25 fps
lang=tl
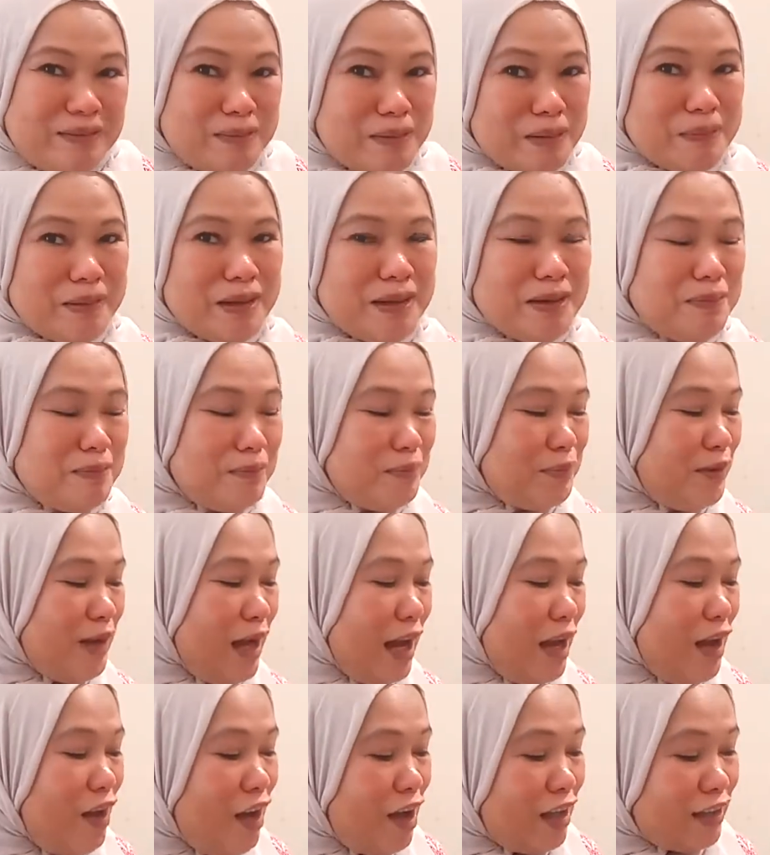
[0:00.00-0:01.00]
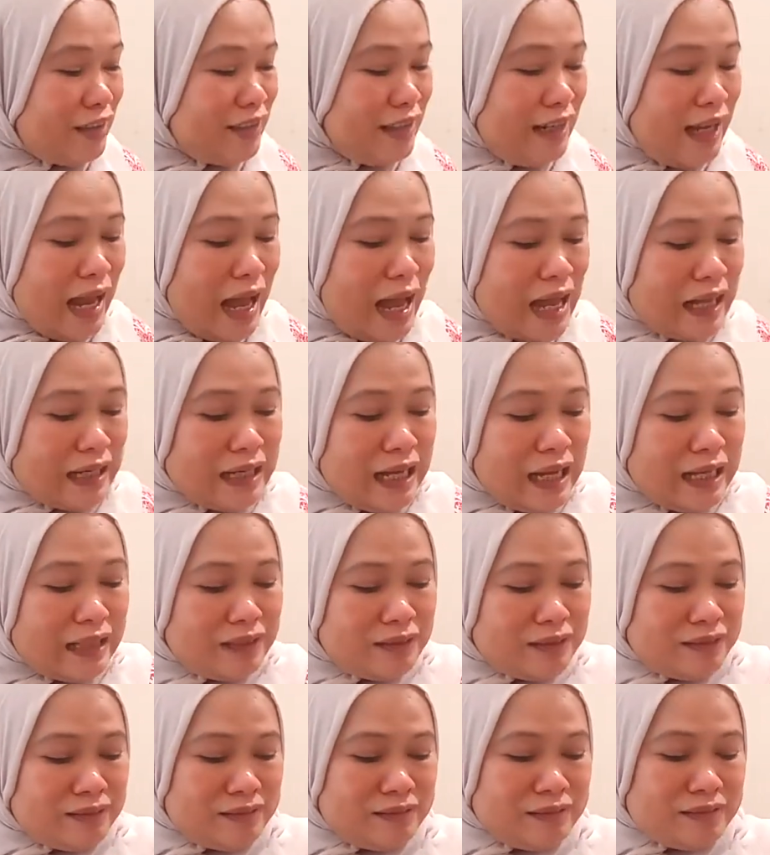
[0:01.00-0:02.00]
Iba ba yung bulalo at nilaga?
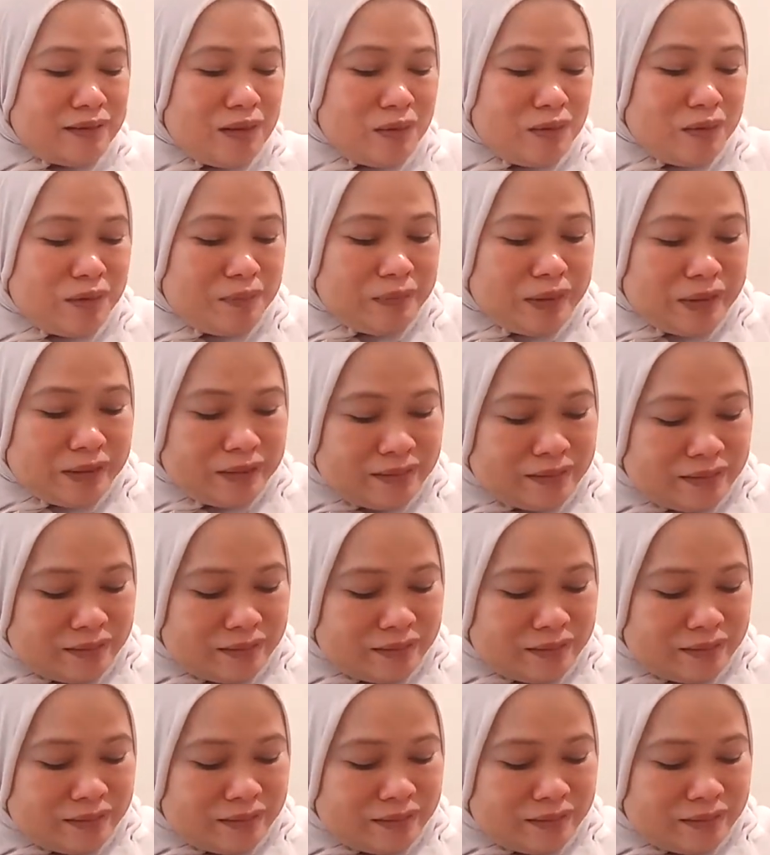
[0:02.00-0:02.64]
Oo naman.